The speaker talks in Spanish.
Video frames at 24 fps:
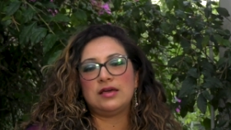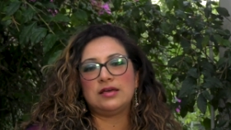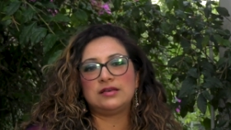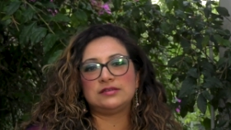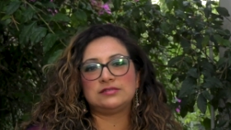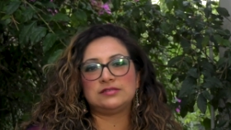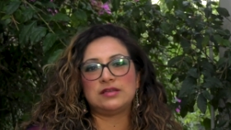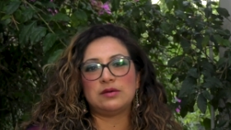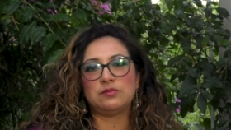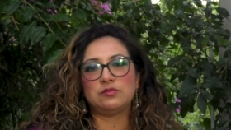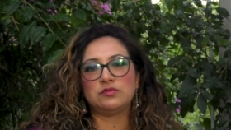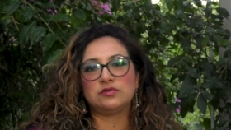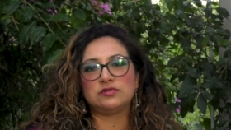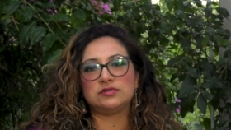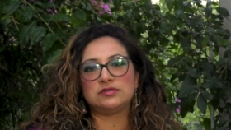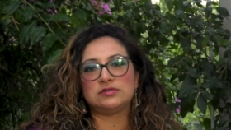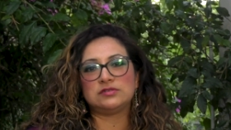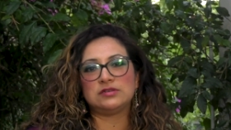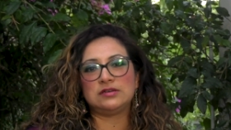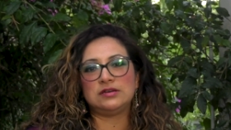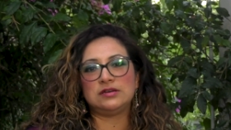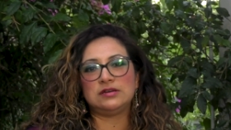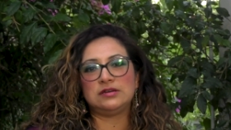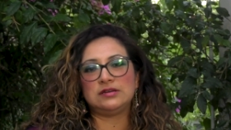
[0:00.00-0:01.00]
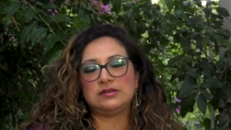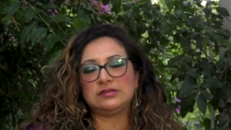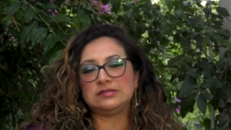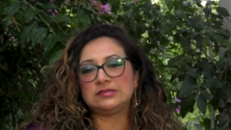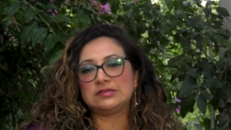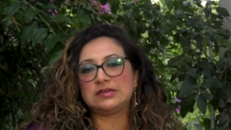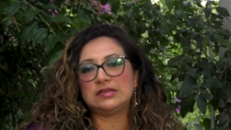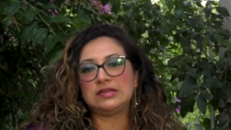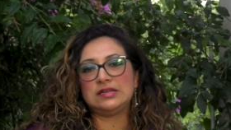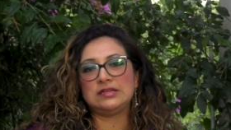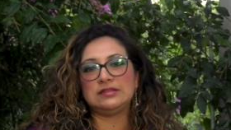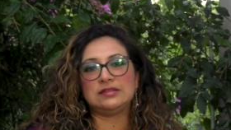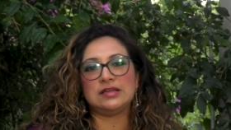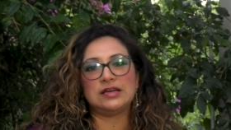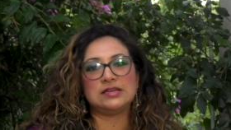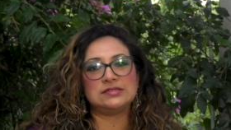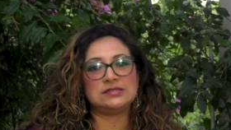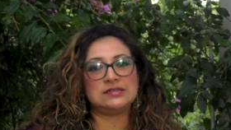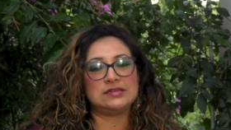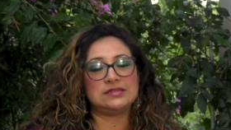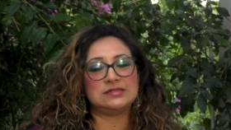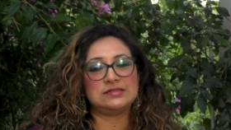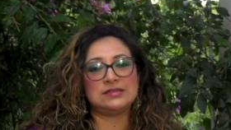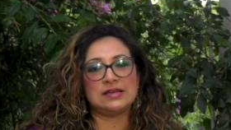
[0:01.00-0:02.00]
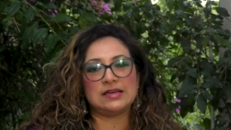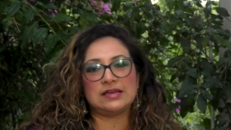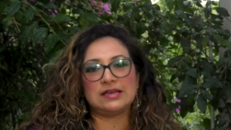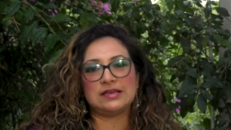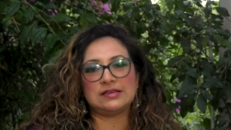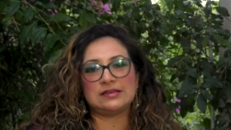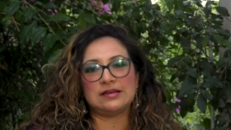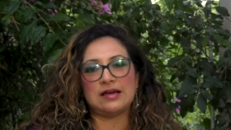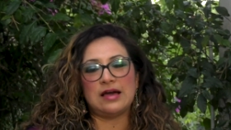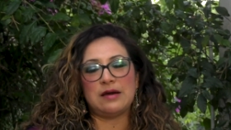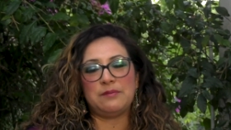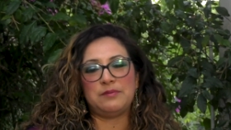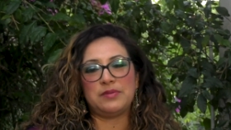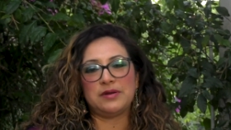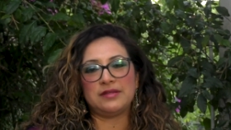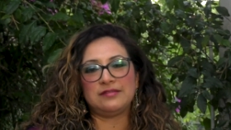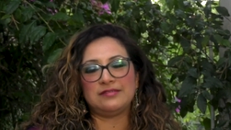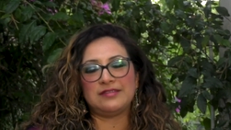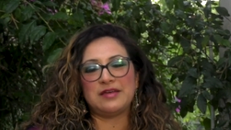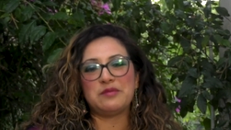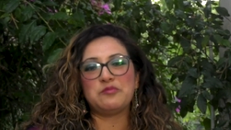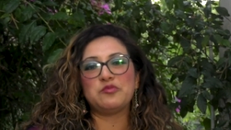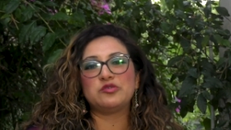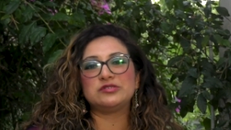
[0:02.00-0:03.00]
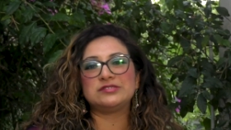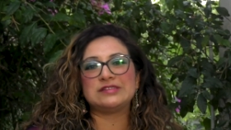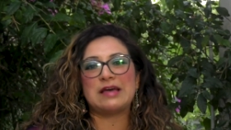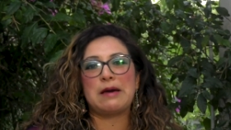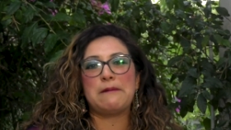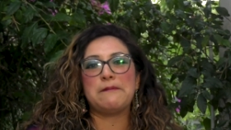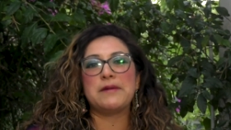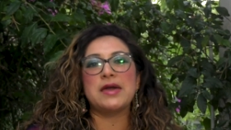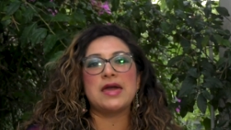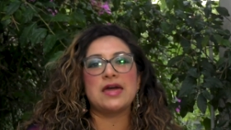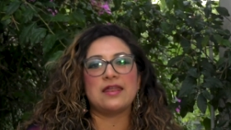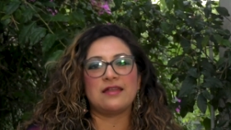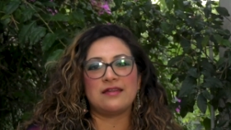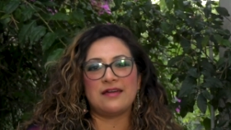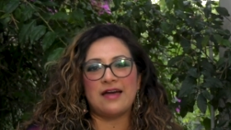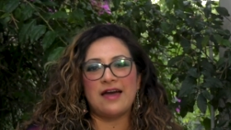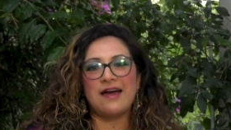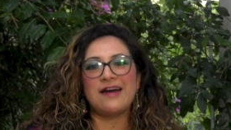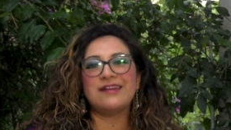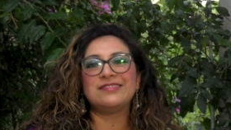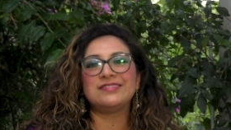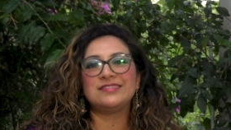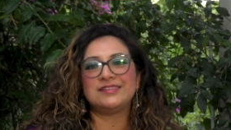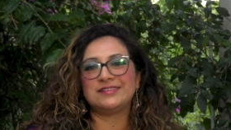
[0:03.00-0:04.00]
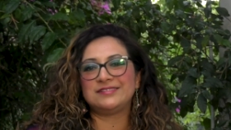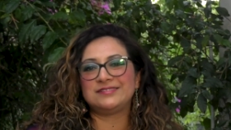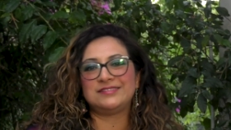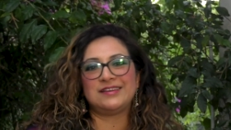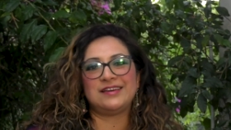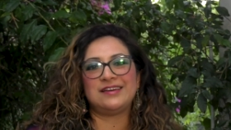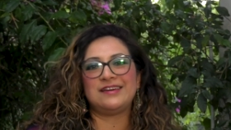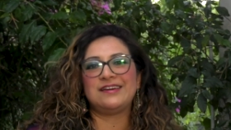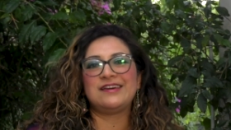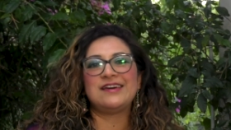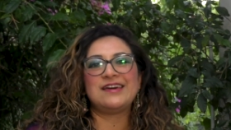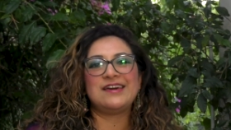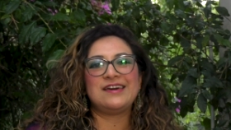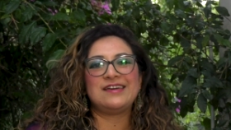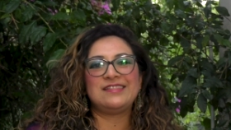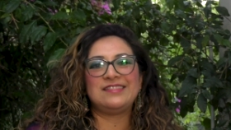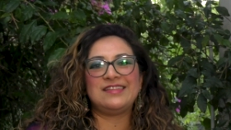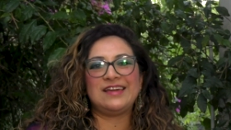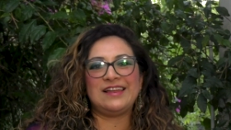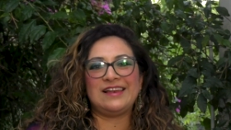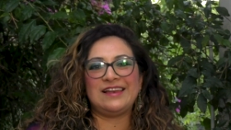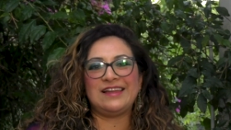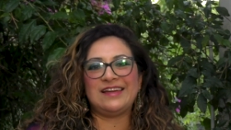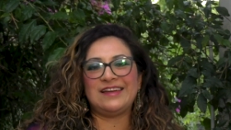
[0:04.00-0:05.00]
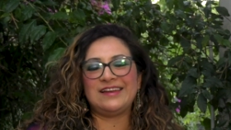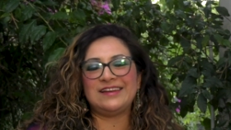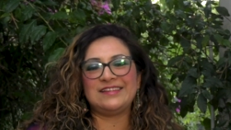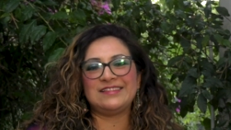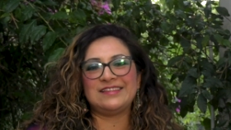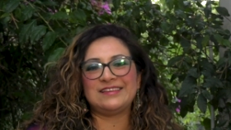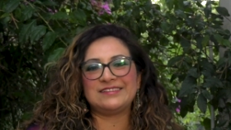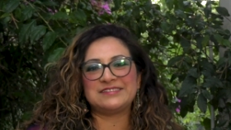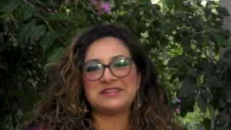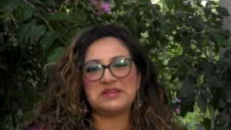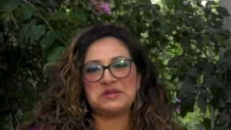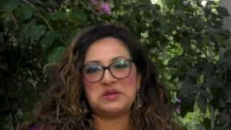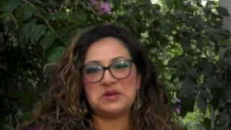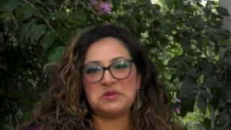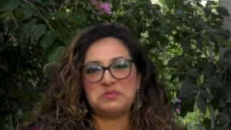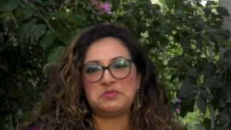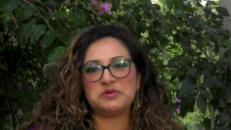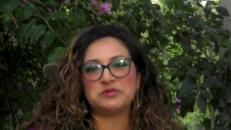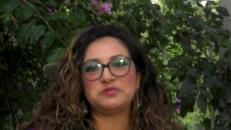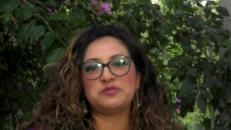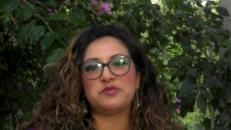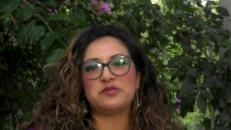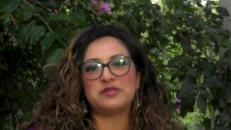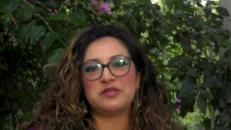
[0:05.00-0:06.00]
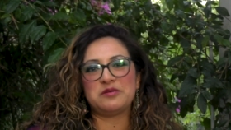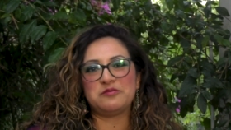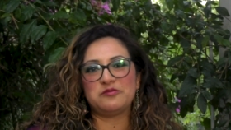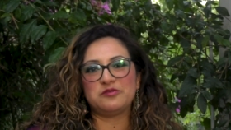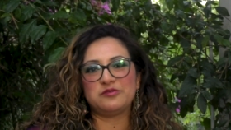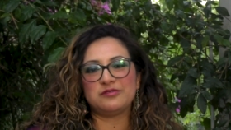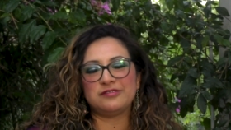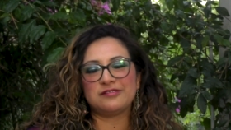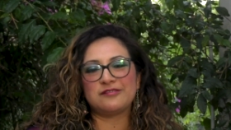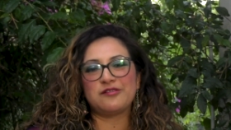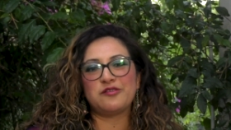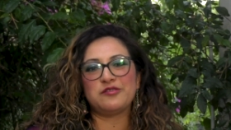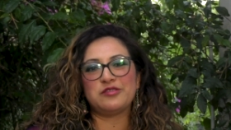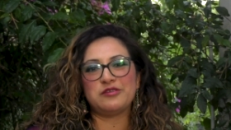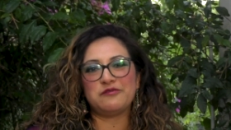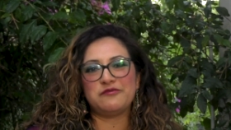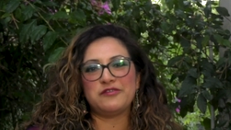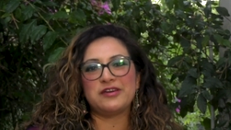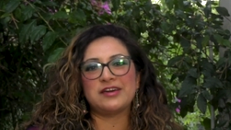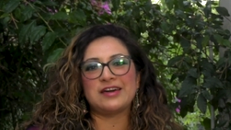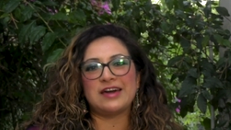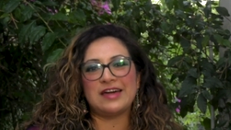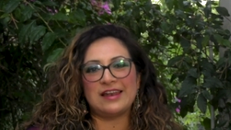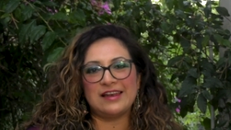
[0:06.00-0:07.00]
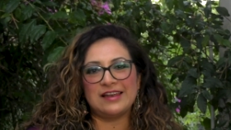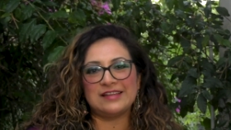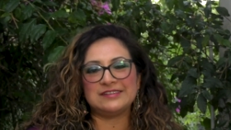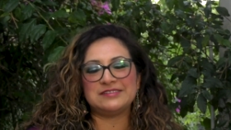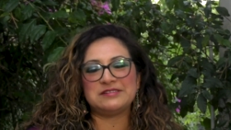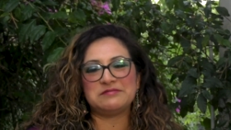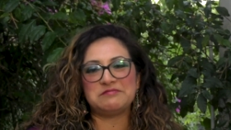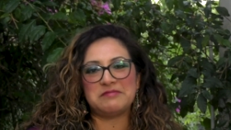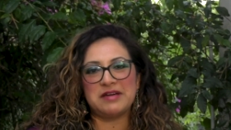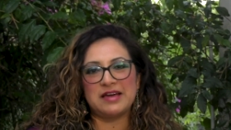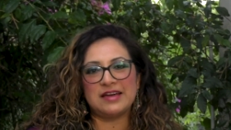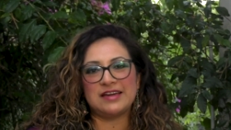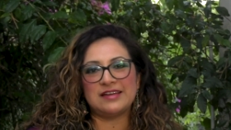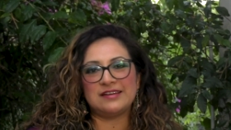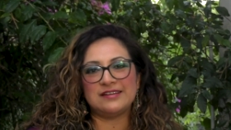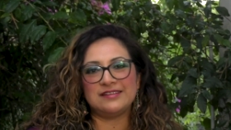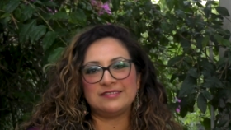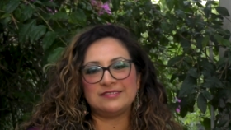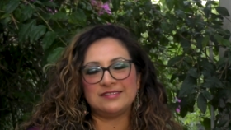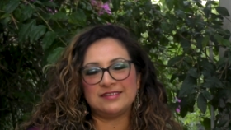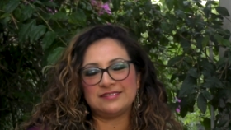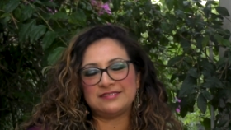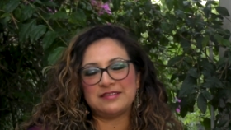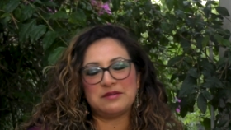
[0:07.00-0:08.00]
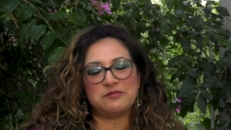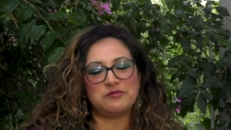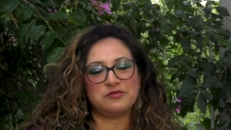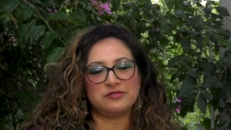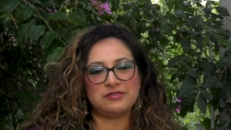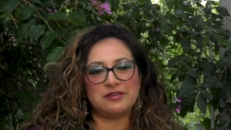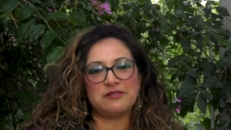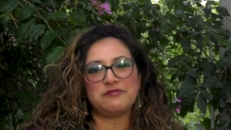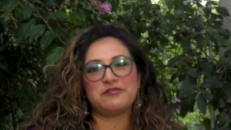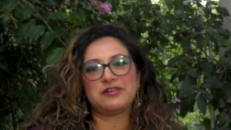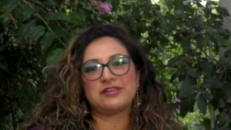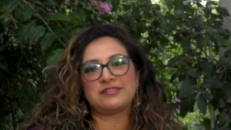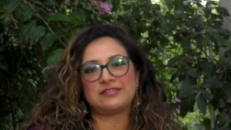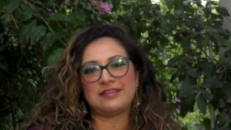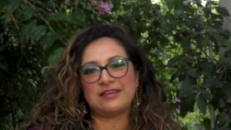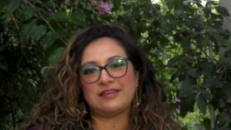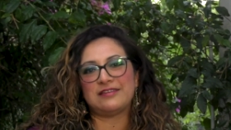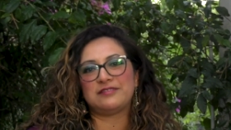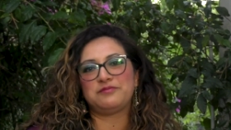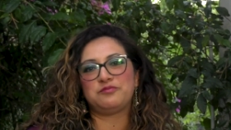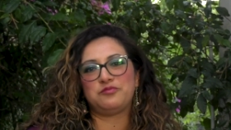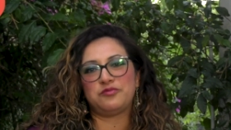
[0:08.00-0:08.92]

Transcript: estamos eh, inscritas desde que aprendemos a ver. Antes de, leer y de escribir, pues podemos codificar las imágenes y estamos afectadas